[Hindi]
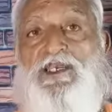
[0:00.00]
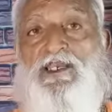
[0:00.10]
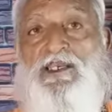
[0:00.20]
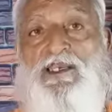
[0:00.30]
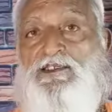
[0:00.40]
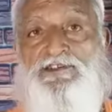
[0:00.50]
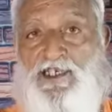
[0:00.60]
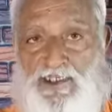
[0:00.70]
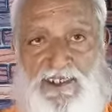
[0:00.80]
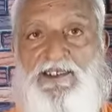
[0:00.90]
ज़्यादा
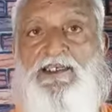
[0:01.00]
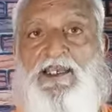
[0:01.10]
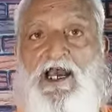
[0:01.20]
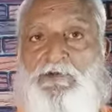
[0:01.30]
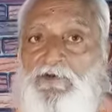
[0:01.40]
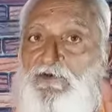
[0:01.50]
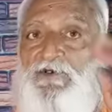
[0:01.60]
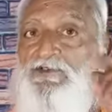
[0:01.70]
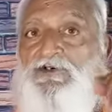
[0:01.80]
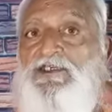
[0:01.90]
नहीं आपको मैं
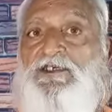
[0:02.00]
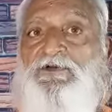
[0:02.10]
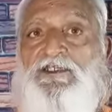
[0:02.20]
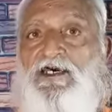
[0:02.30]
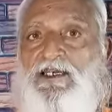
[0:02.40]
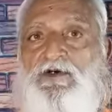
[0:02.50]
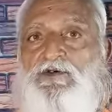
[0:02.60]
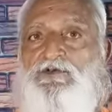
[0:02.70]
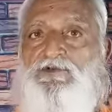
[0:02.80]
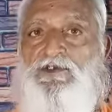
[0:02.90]
थोड़ा सा बता रहा हूं
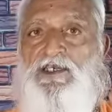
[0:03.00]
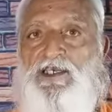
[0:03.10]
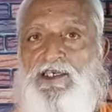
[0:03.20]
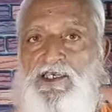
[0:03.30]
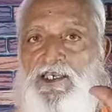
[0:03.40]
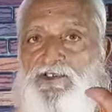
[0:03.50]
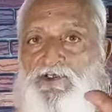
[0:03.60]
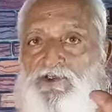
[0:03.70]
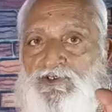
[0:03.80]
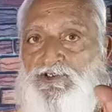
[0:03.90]
कि जो
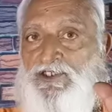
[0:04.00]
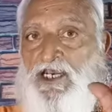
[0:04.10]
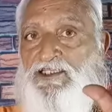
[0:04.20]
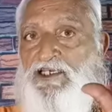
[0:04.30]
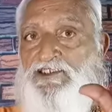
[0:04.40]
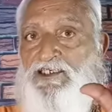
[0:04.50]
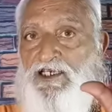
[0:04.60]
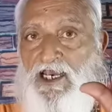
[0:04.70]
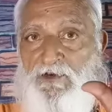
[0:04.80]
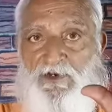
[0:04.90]
ज़्यादा शराब
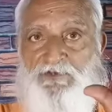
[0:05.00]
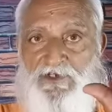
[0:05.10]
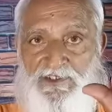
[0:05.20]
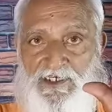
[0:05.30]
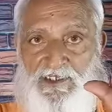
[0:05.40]
पीते हैं ना